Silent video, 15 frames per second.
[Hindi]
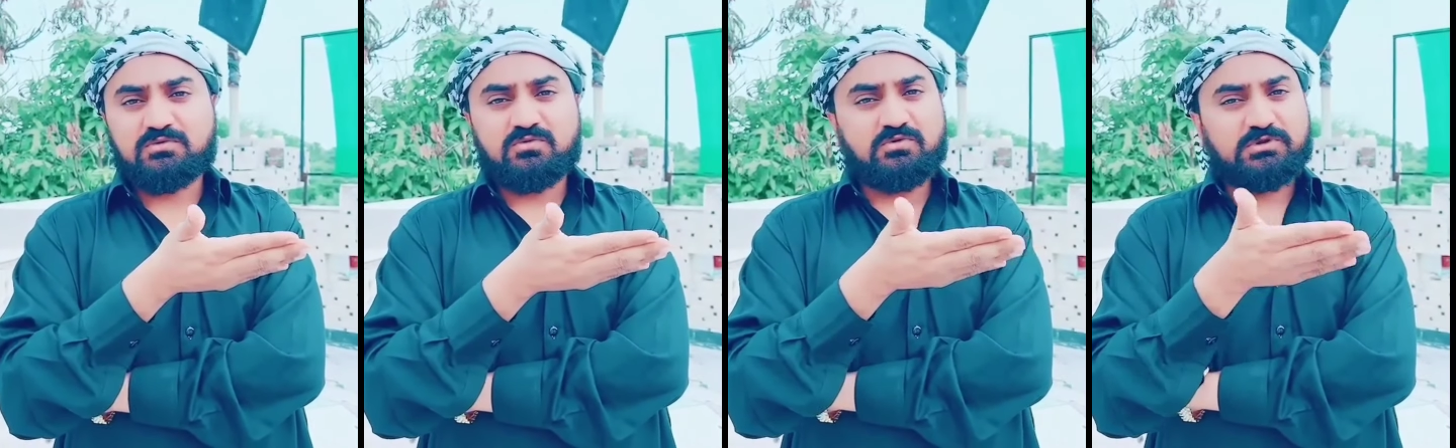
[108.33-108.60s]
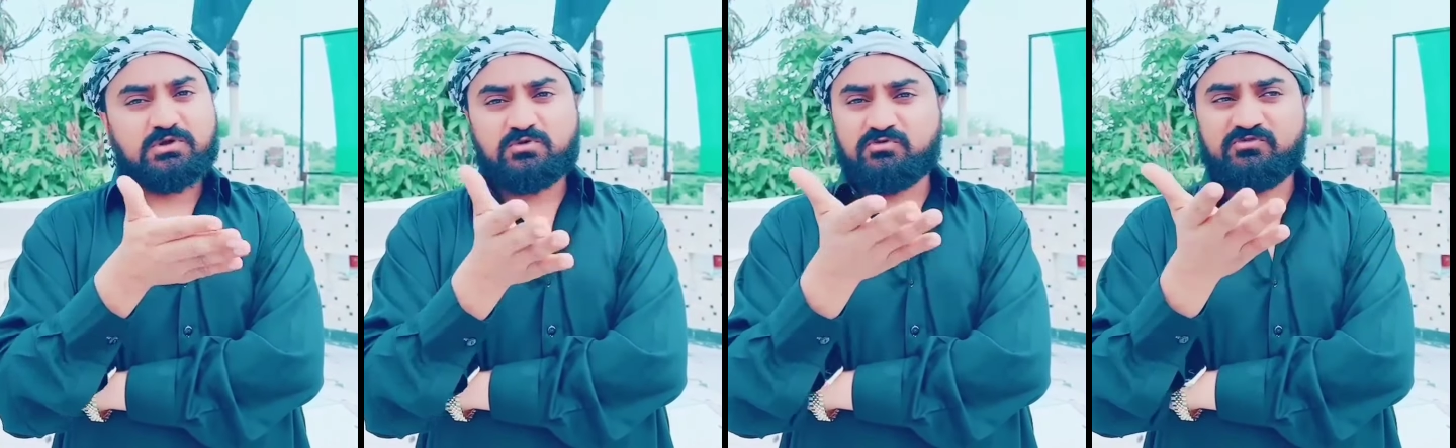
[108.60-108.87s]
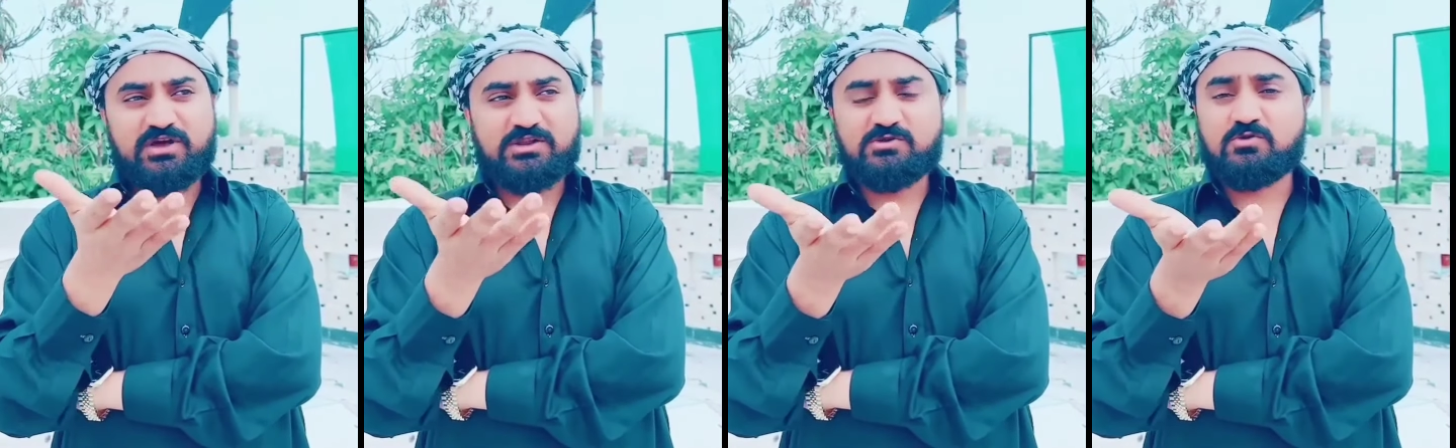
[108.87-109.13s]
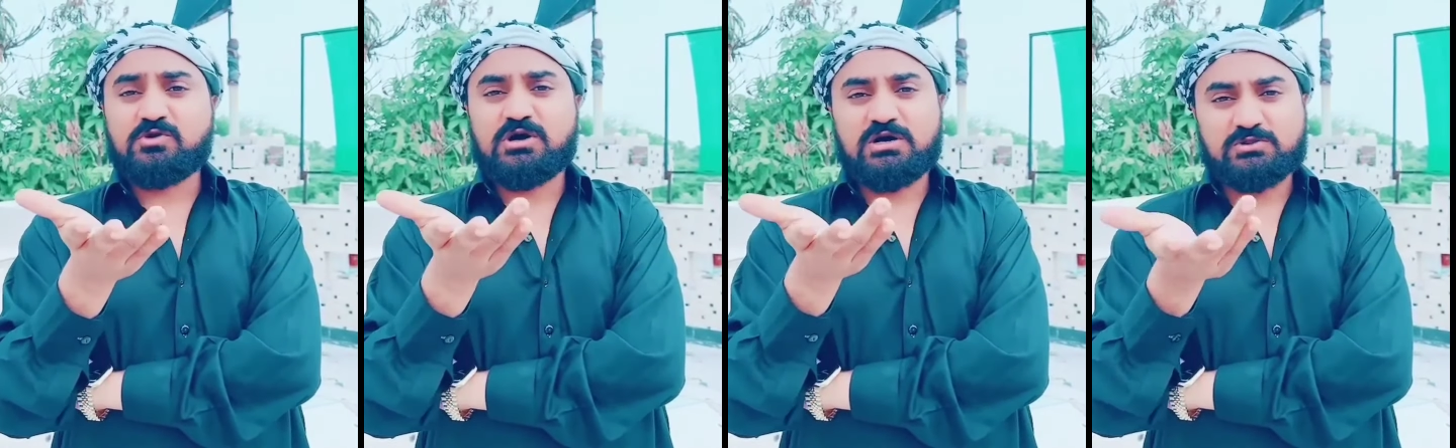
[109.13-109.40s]
उनकी कोई वैल्यू
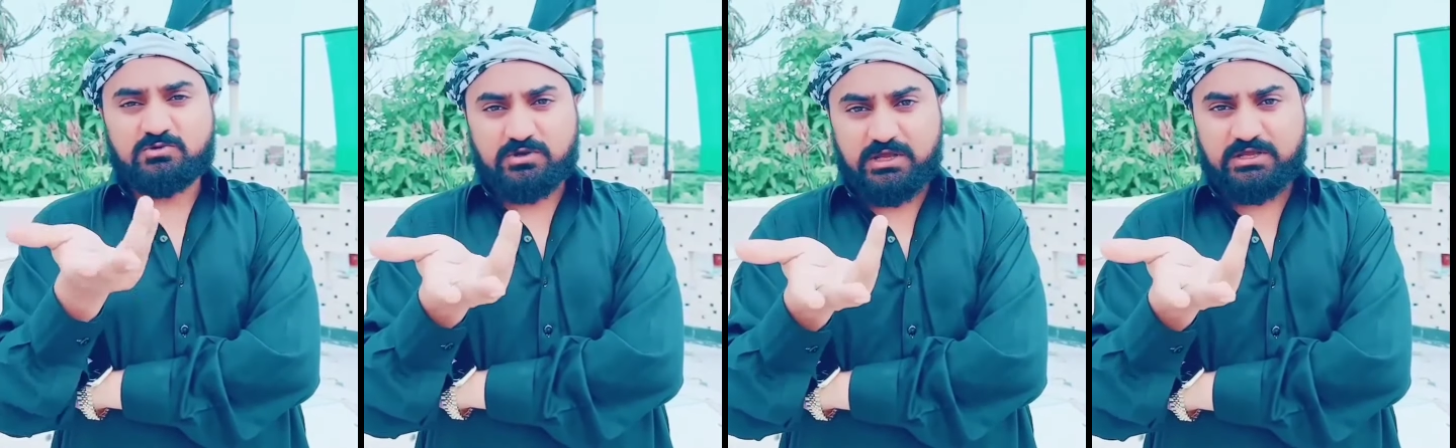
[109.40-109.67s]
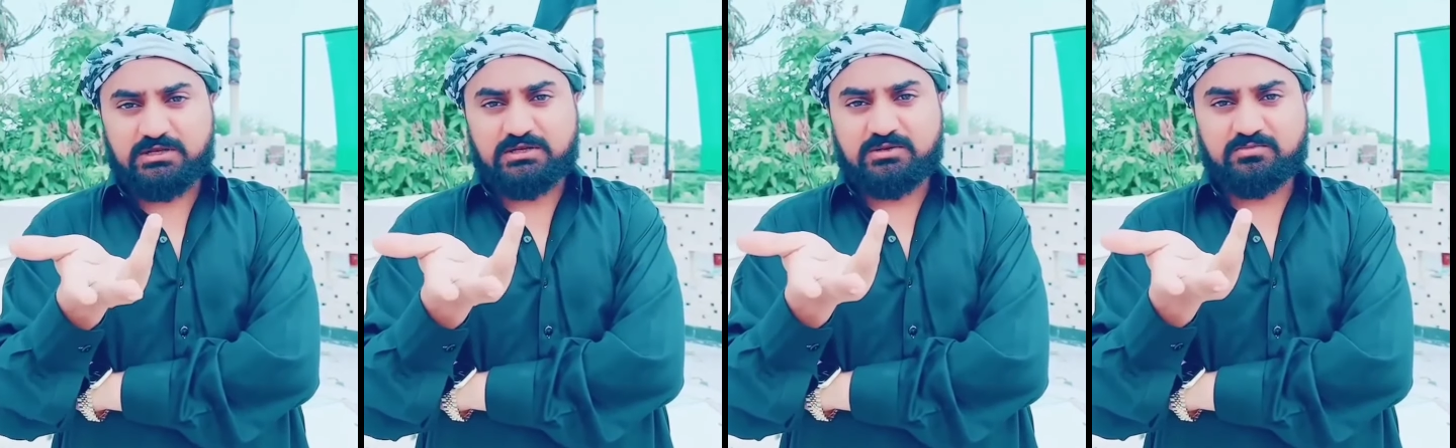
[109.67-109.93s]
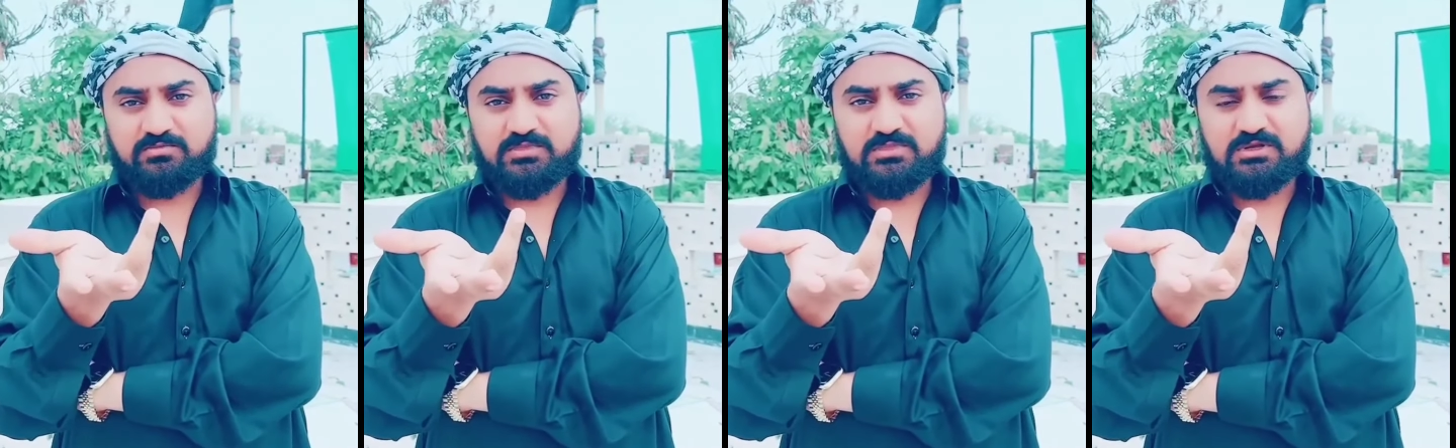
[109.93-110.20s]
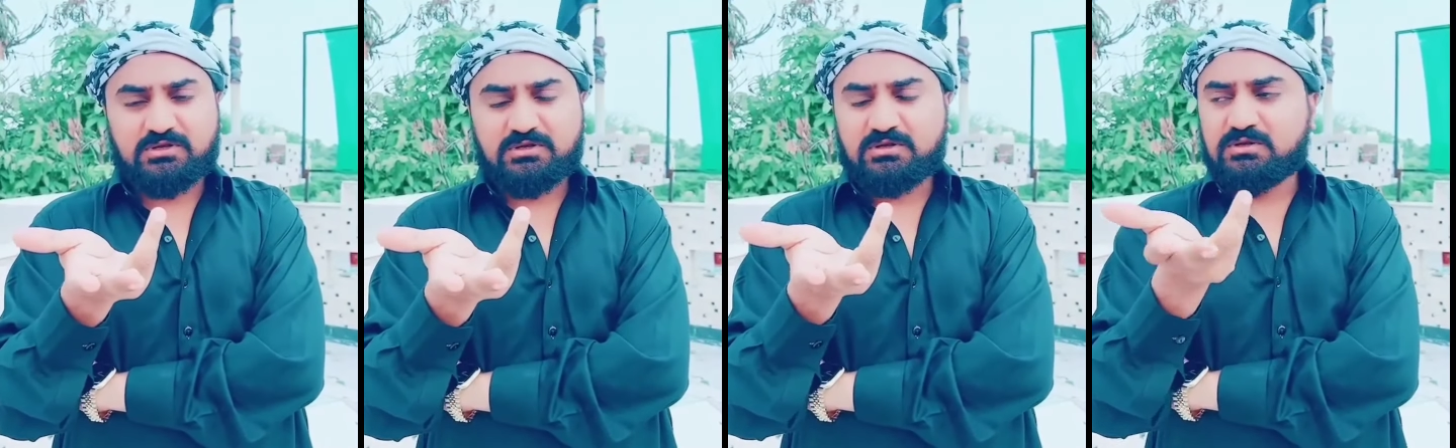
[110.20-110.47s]
औकात तो है
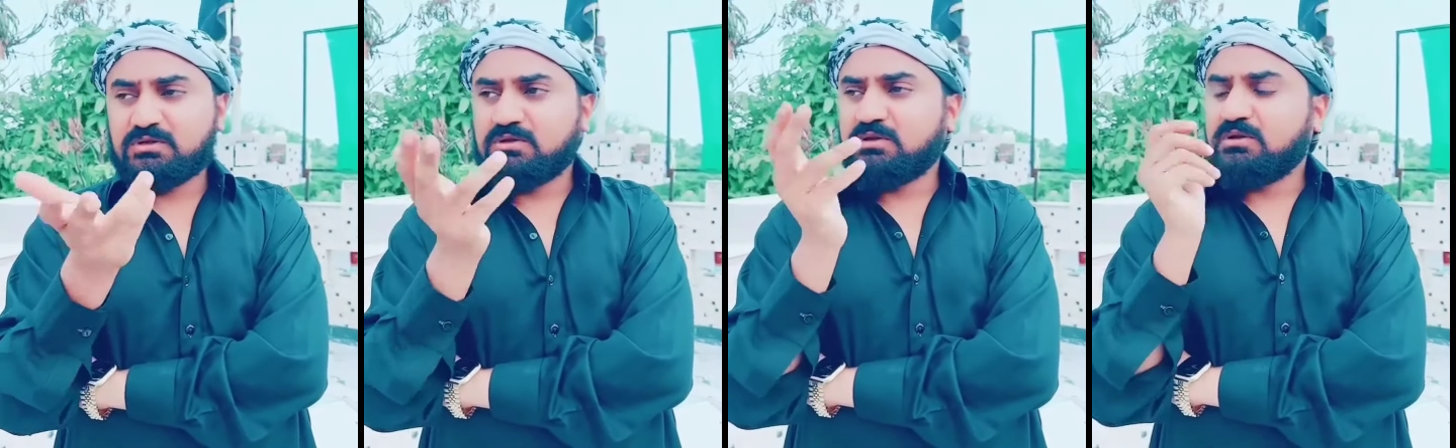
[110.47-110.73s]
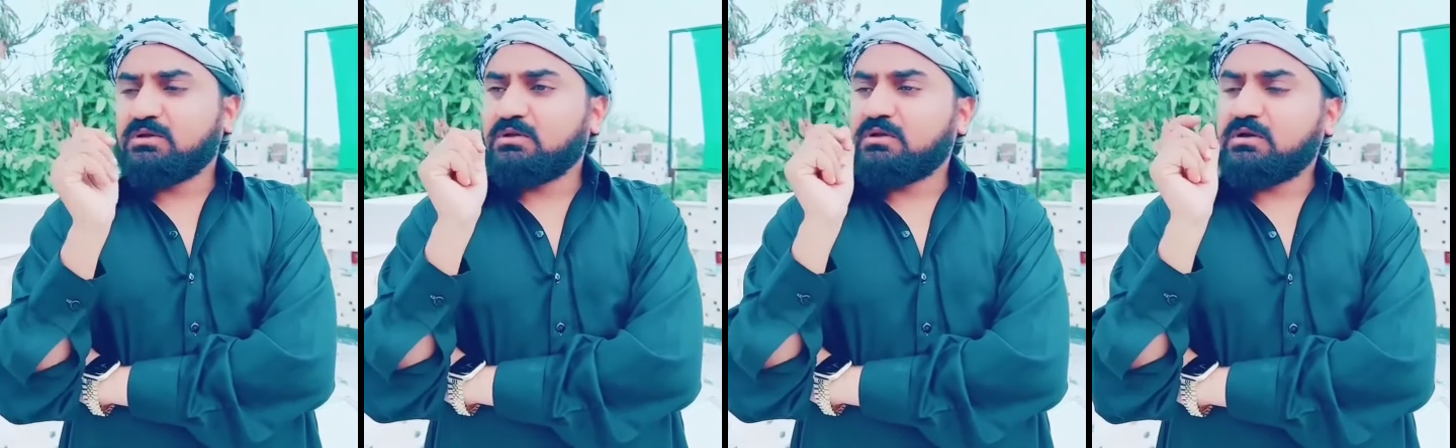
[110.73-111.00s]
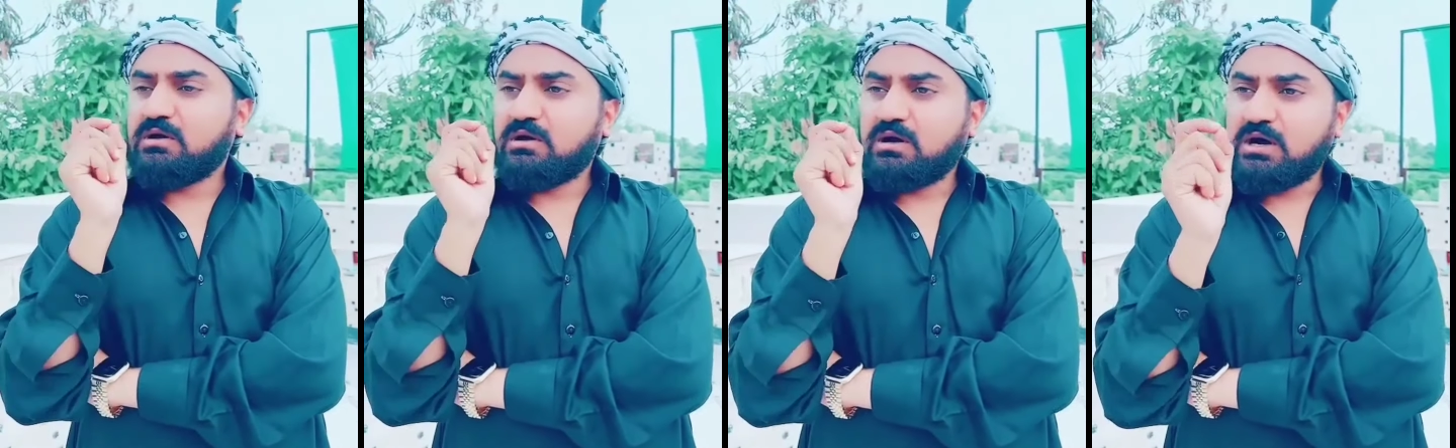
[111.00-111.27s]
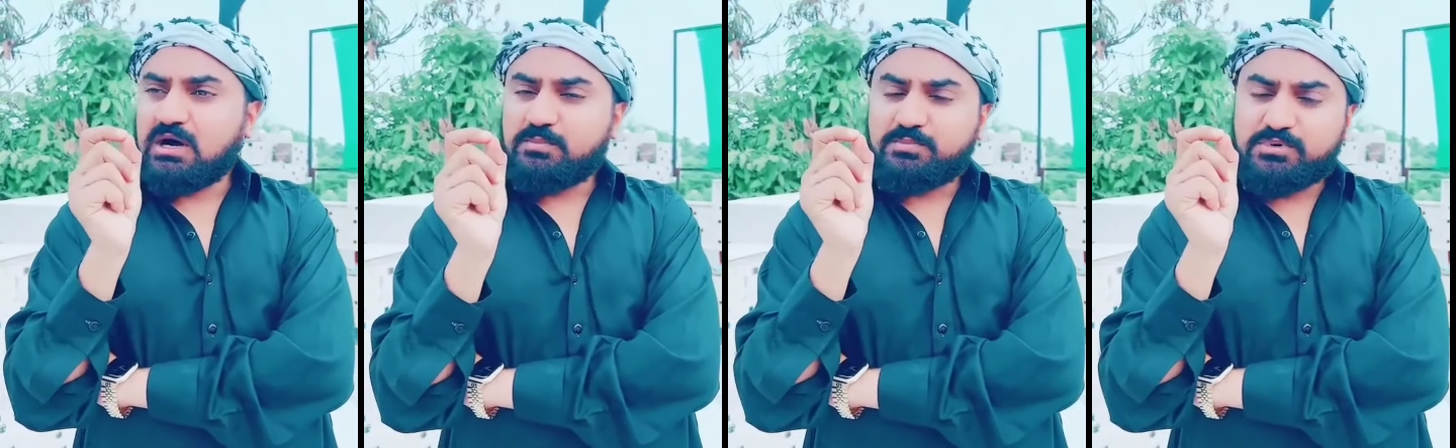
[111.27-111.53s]
नहीं
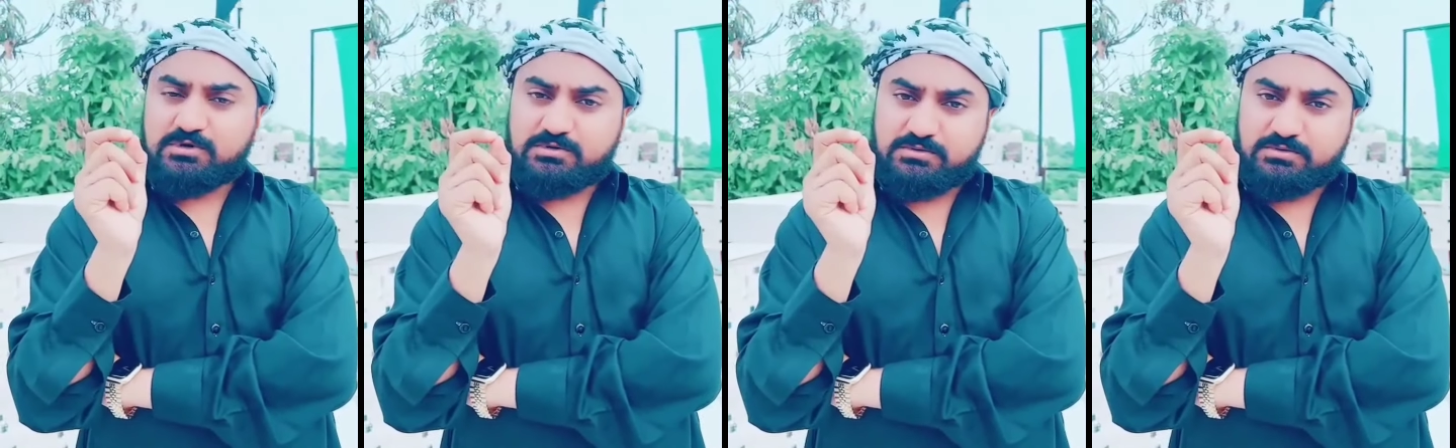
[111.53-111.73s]
आप